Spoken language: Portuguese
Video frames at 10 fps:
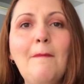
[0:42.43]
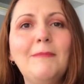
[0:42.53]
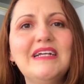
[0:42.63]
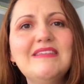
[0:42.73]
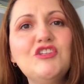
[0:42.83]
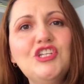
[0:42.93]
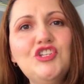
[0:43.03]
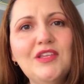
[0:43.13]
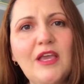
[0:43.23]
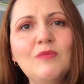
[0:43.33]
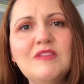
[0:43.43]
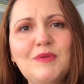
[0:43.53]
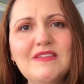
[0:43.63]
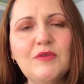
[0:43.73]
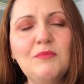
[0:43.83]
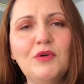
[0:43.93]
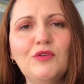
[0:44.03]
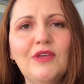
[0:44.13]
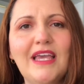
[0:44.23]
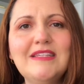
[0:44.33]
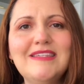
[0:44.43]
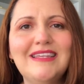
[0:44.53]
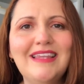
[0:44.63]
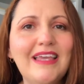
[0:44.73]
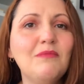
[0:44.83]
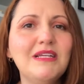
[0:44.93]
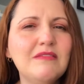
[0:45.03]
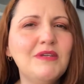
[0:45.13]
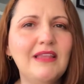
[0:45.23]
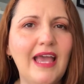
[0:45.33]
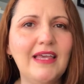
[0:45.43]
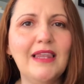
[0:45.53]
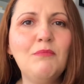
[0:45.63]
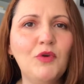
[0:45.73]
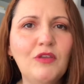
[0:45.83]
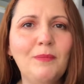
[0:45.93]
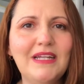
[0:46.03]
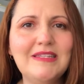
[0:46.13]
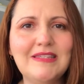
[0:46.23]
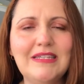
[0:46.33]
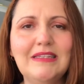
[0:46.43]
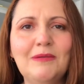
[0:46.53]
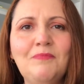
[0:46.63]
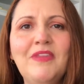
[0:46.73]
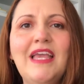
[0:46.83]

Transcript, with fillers: Mas a gente tem uma expressão em português que tem a mesma ideia, ela é muito parecida,